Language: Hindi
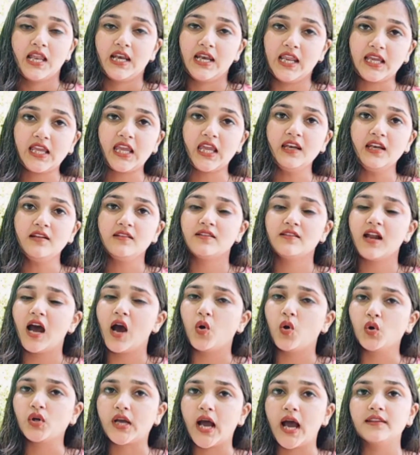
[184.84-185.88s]
लेकिन
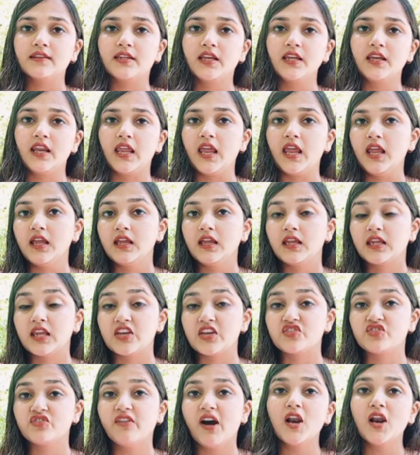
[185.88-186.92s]
राहुल गांधी ने
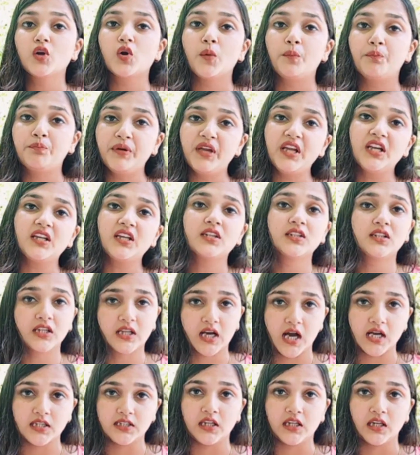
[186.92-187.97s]
केजरीवाल को पीठ
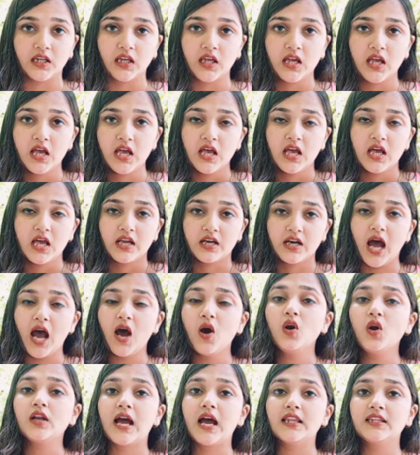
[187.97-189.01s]
दिखा दी
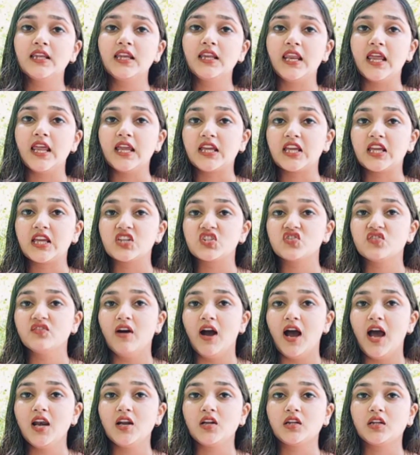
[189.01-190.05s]
राहुल गांधी ने
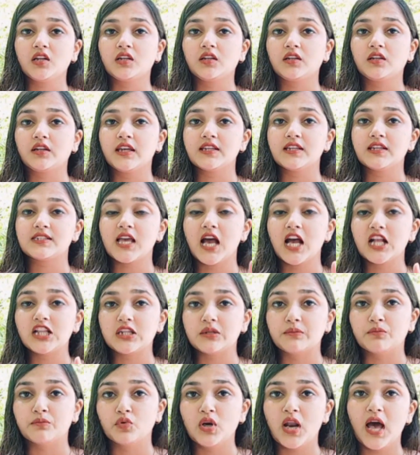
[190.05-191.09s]
केजरीवाल के साथ
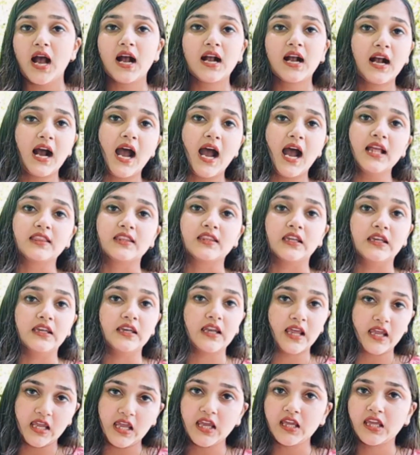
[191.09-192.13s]
मुलाकात
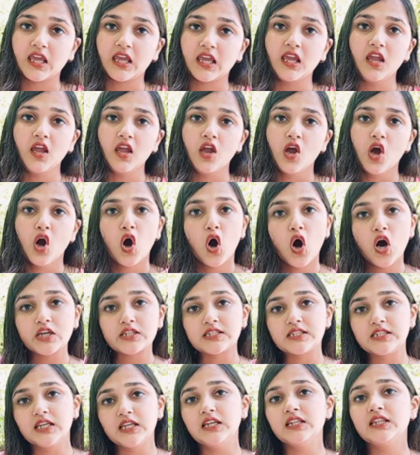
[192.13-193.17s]
नहीं की और
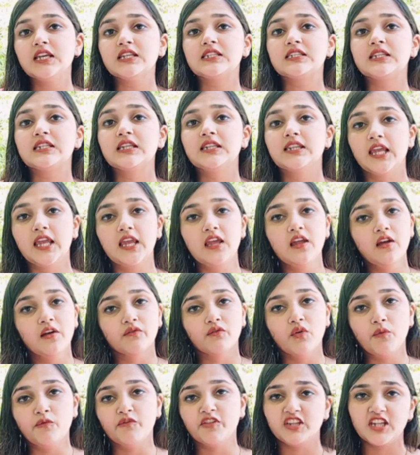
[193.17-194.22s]
सीधे सीधे
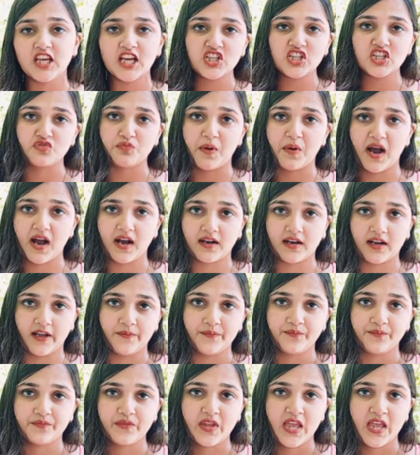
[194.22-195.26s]
वो विदेश भाग गए